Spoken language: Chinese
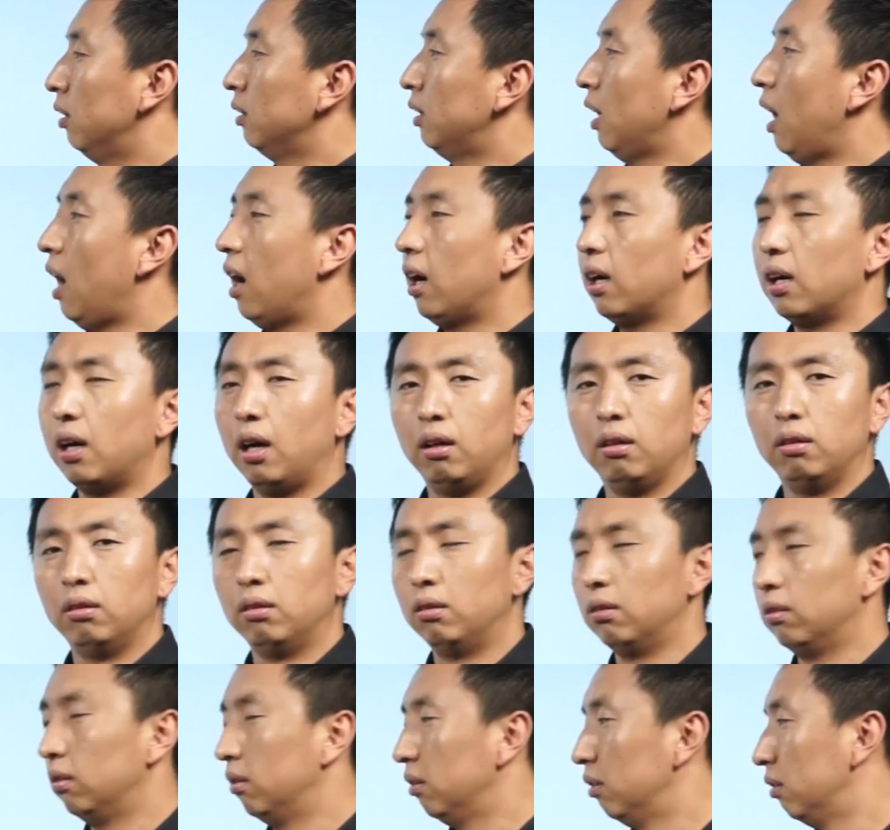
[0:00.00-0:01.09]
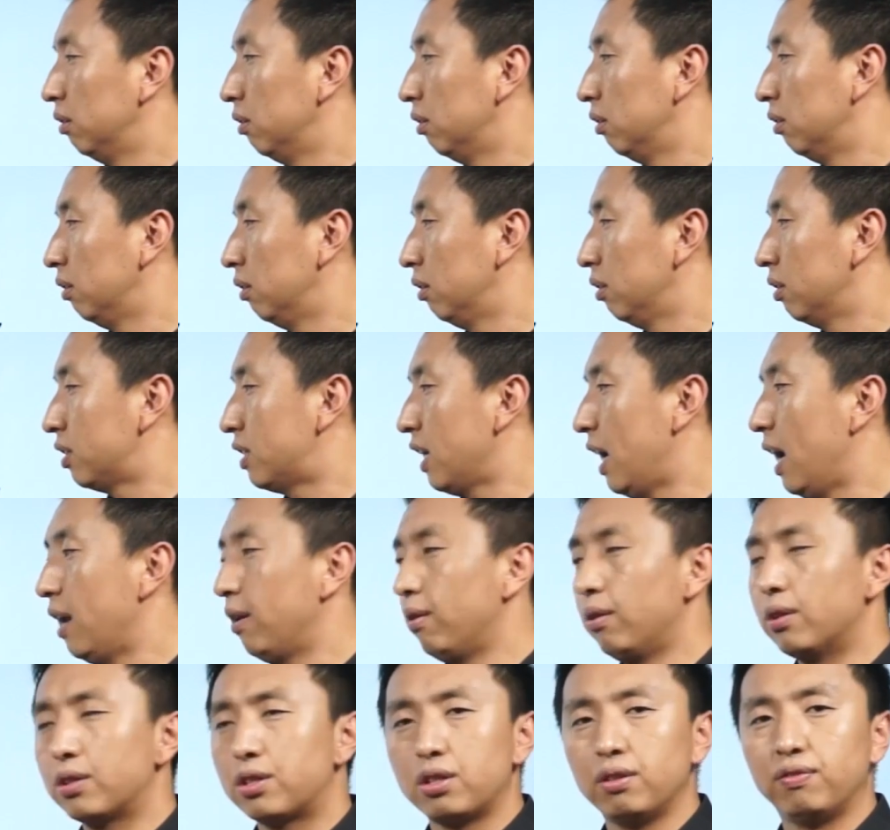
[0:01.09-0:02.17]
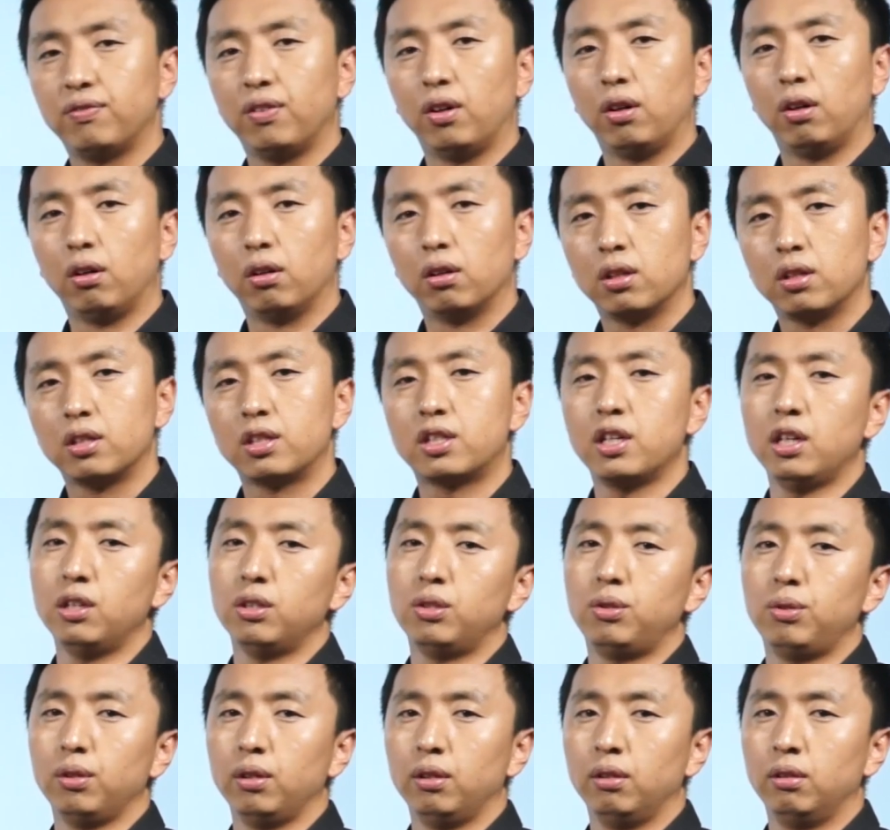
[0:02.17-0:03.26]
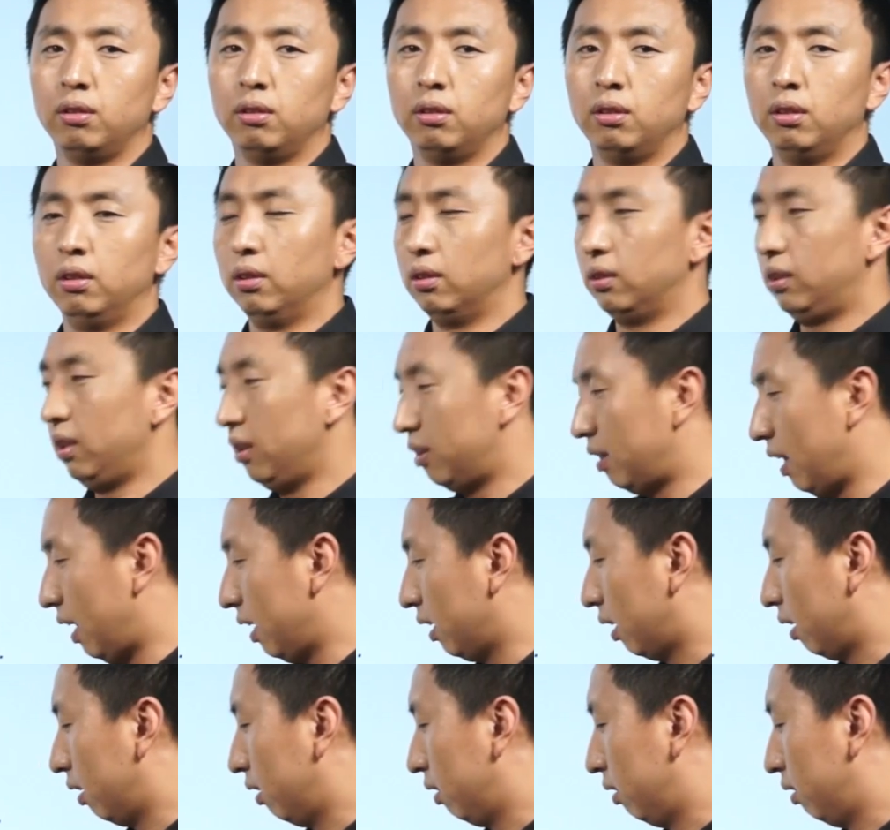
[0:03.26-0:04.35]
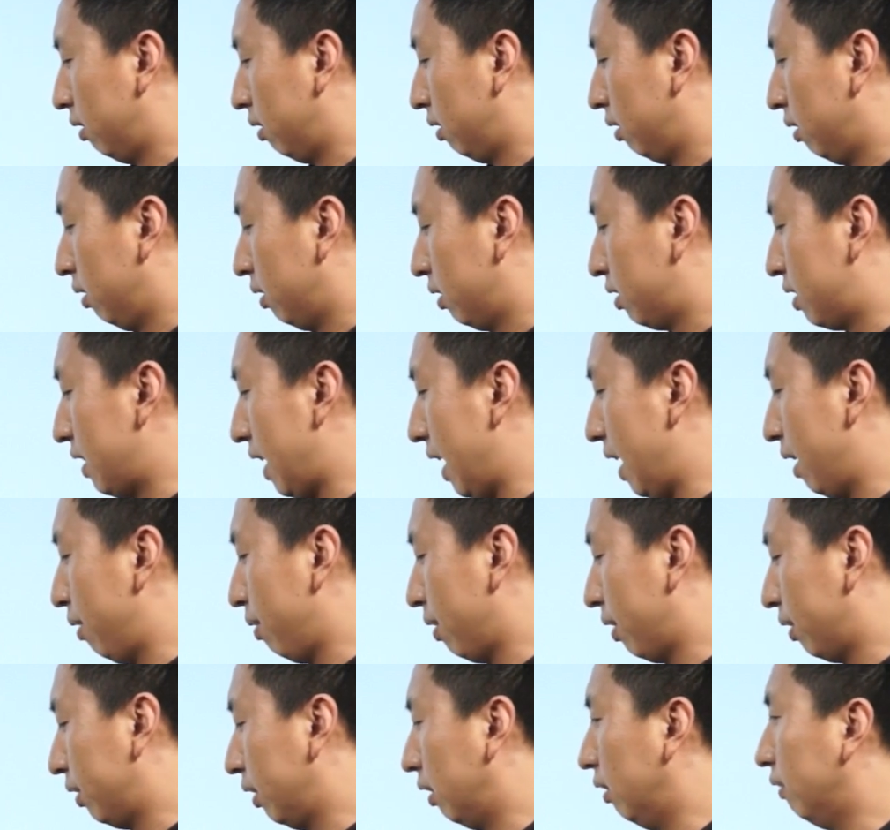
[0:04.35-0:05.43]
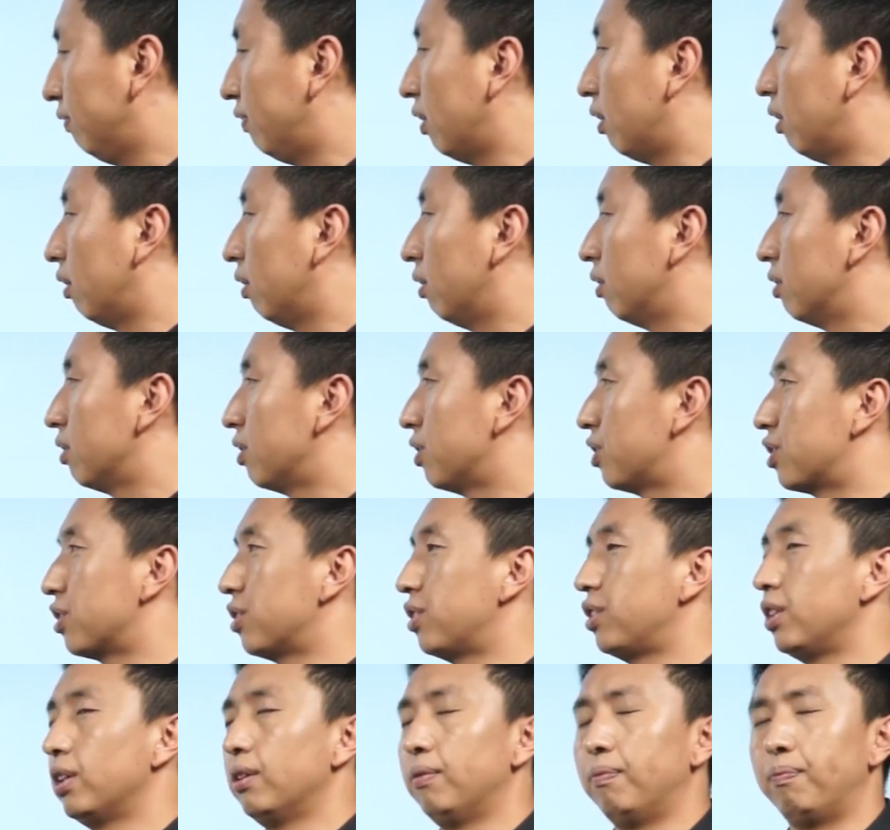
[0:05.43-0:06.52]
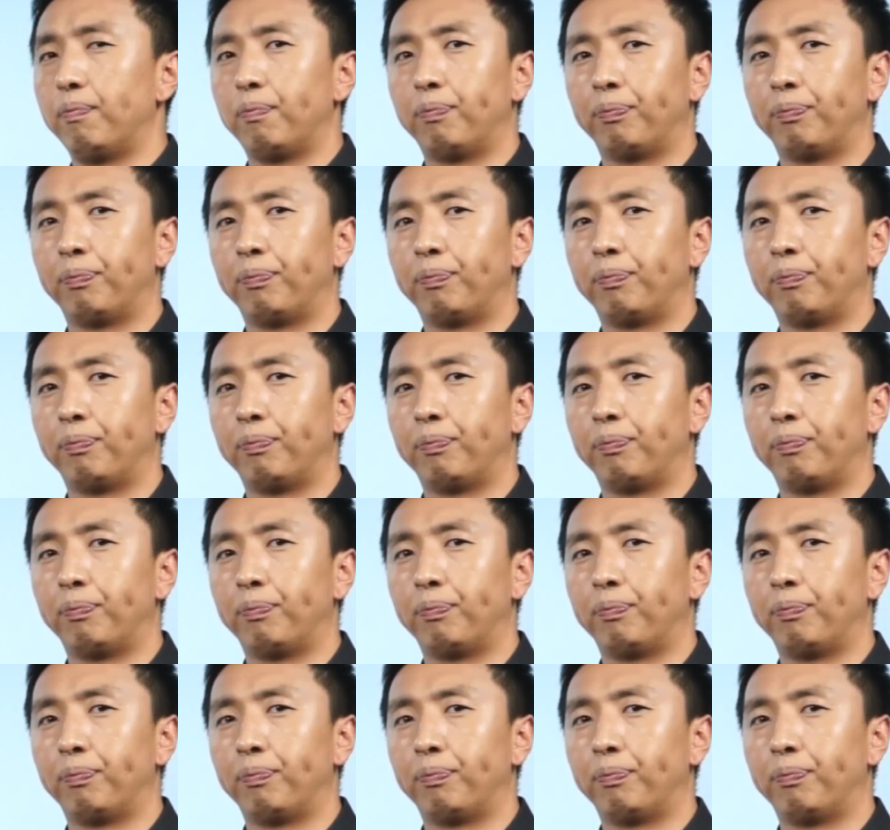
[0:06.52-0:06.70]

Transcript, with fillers: 第二个，战略是否正确；第三个，战略能否执行。